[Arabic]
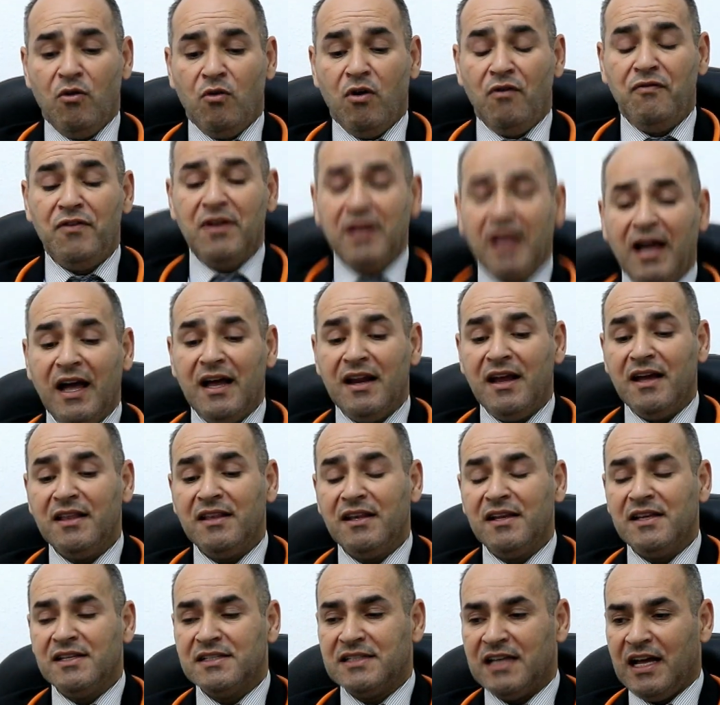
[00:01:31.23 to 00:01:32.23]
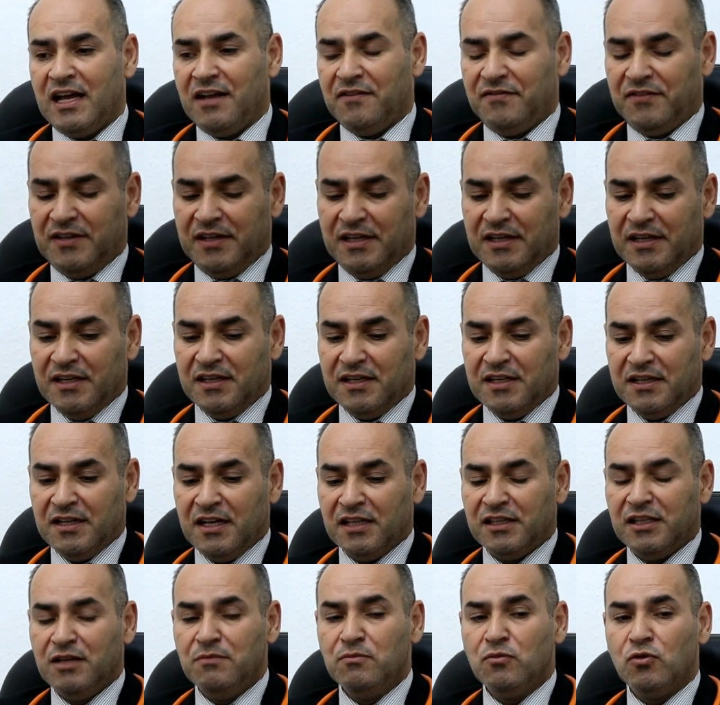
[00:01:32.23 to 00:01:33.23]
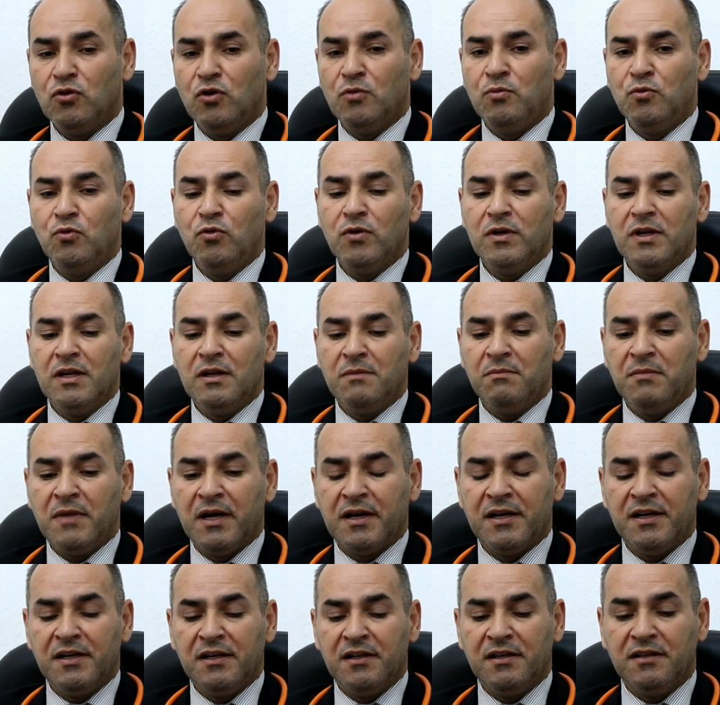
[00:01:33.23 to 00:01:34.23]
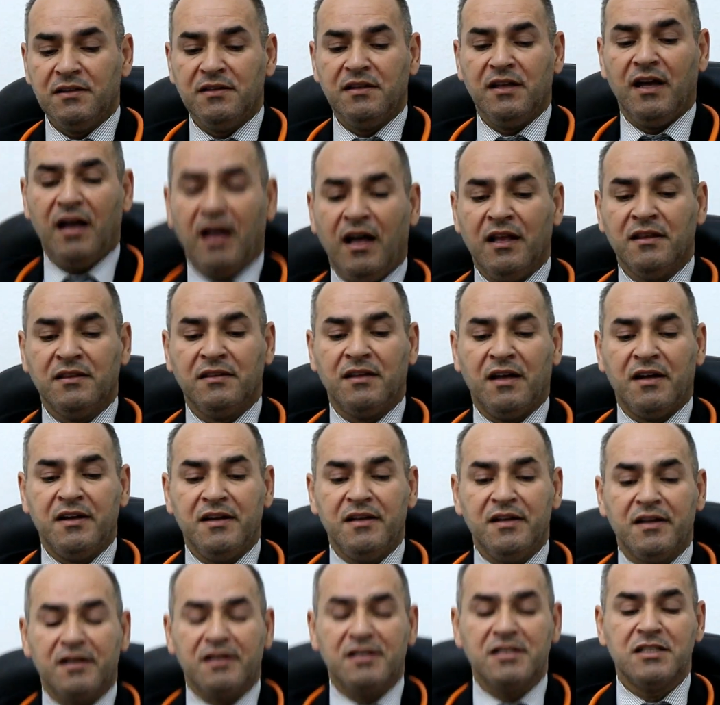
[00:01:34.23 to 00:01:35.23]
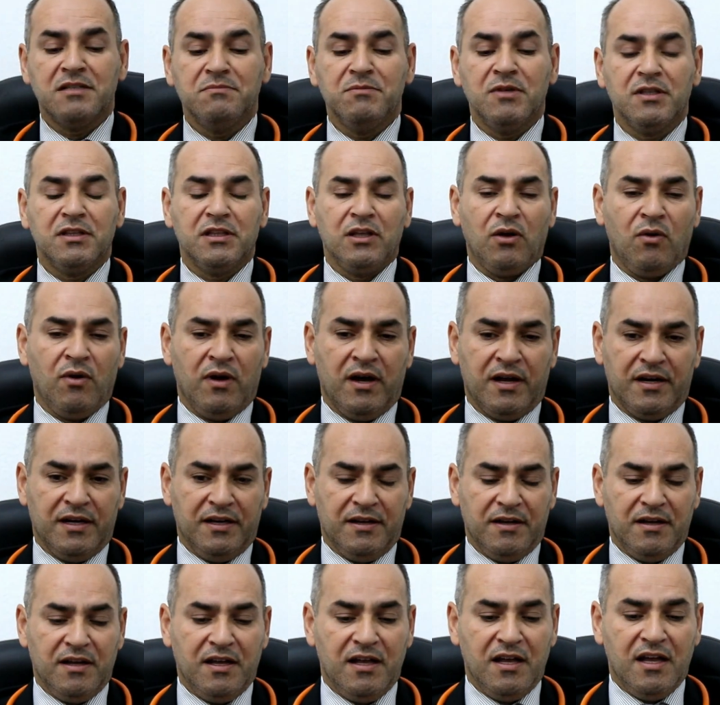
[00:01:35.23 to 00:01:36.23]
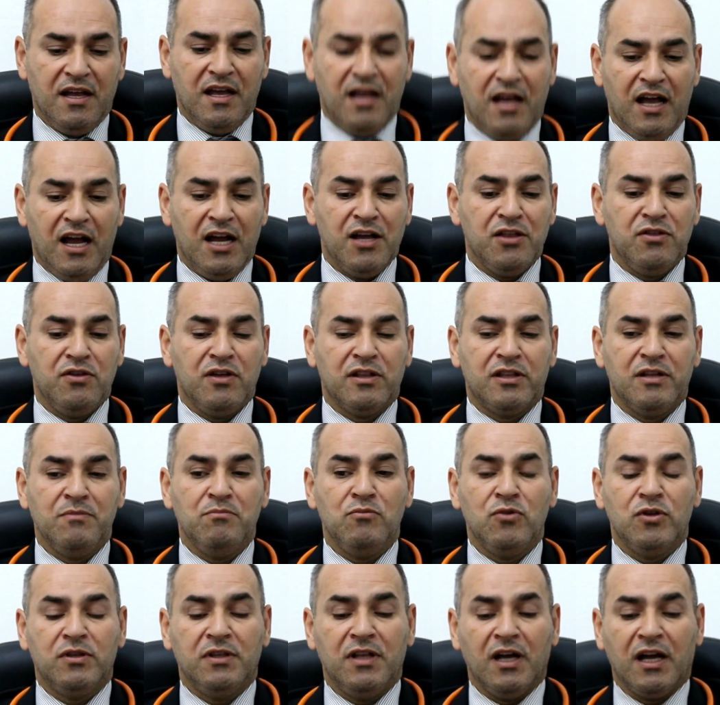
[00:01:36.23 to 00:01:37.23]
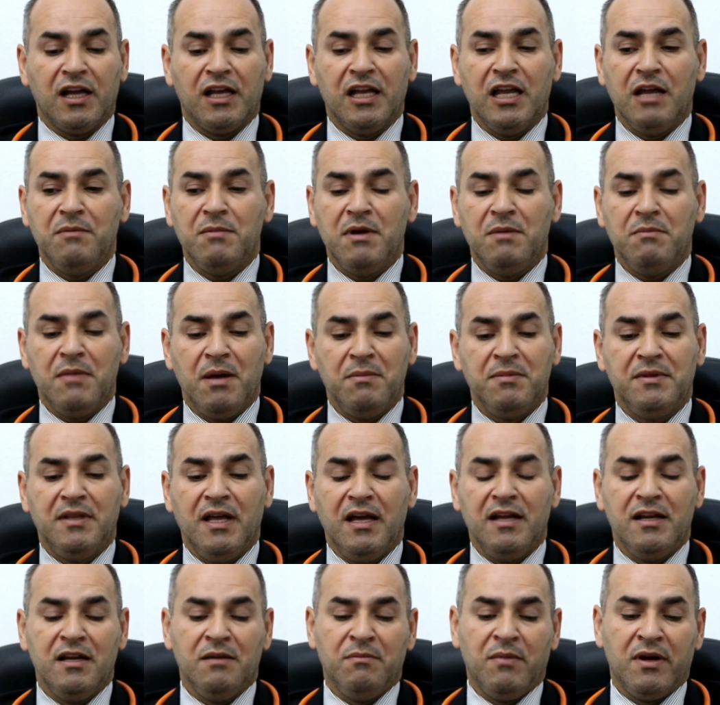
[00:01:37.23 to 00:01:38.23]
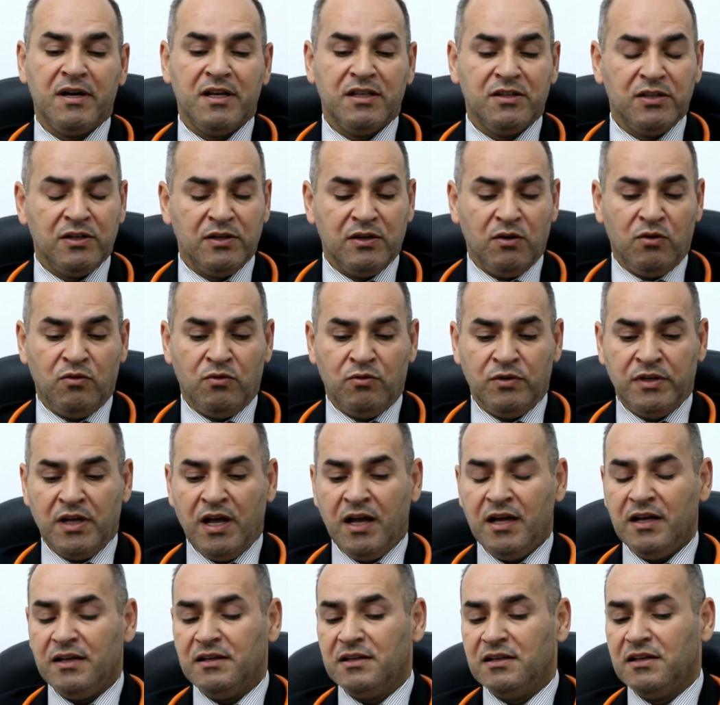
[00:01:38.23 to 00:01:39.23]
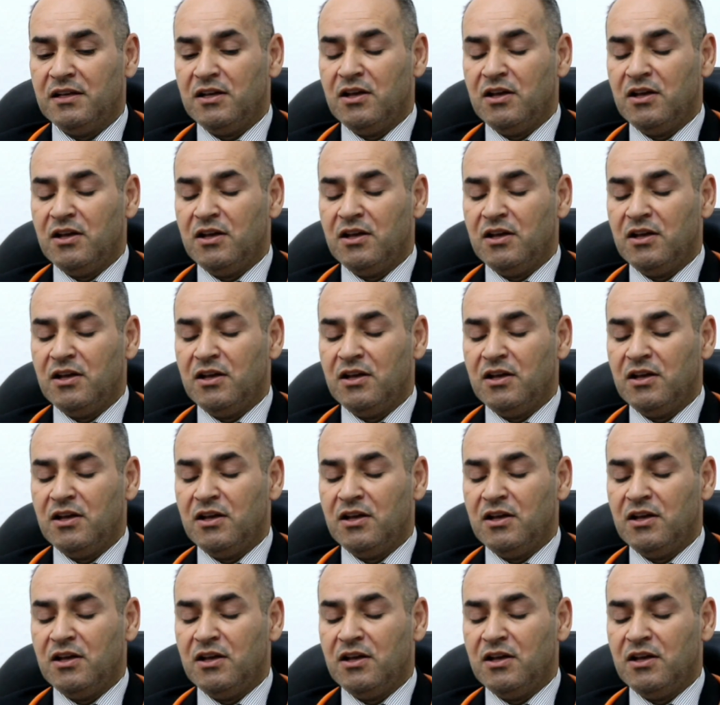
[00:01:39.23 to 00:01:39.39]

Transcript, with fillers: وفي الحالات الإسعافية يتم قبول المريض عن طريق قسم الطوارئ حيث يتم التقييم المبدئي للمريض هناك